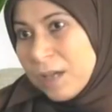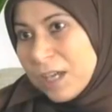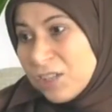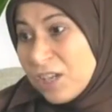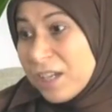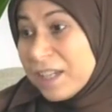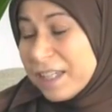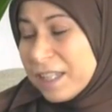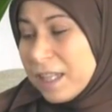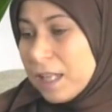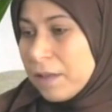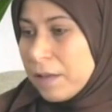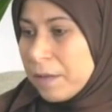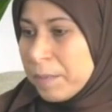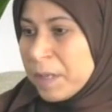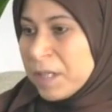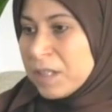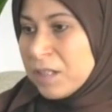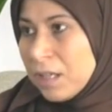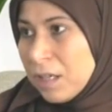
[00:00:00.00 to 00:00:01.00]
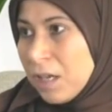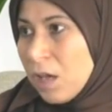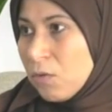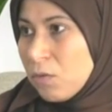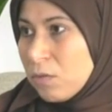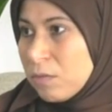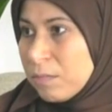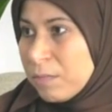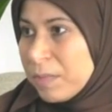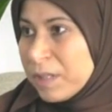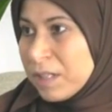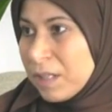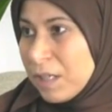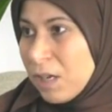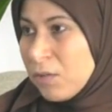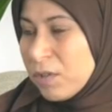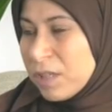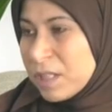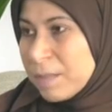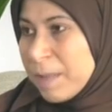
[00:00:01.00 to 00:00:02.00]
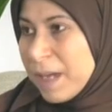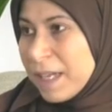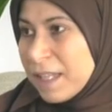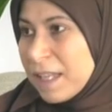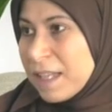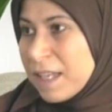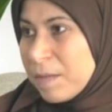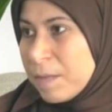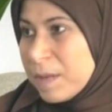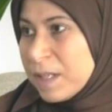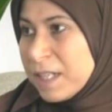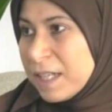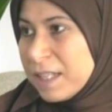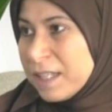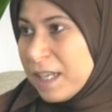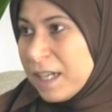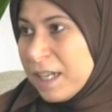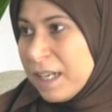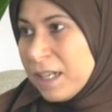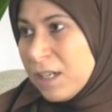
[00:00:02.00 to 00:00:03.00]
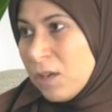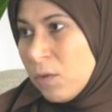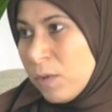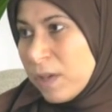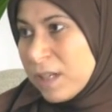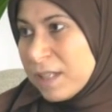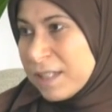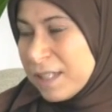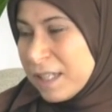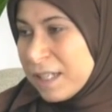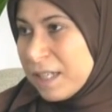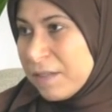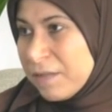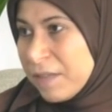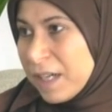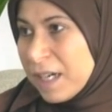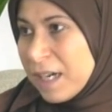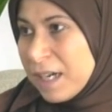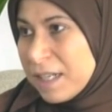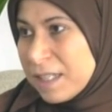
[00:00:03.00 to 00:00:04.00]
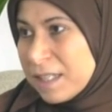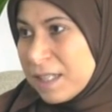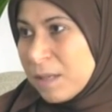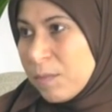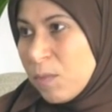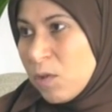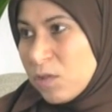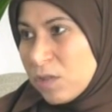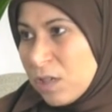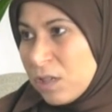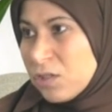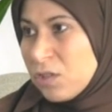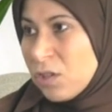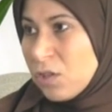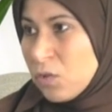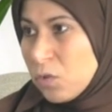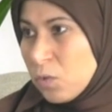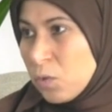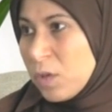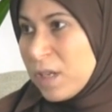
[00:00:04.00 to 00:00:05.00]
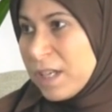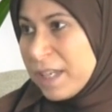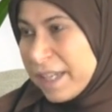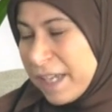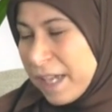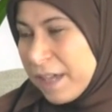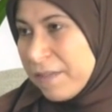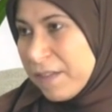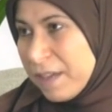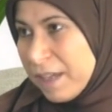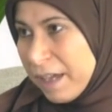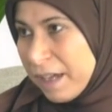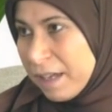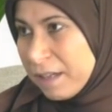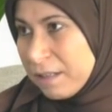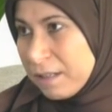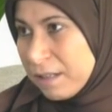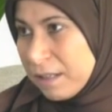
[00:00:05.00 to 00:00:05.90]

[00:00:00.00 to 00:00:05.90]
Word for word: عشان كده بيطلقوا بيطلقوا نسبه عدد كبير جدا لان هو سن فعلا لسه ما وصلش للنضوج الكافي يعني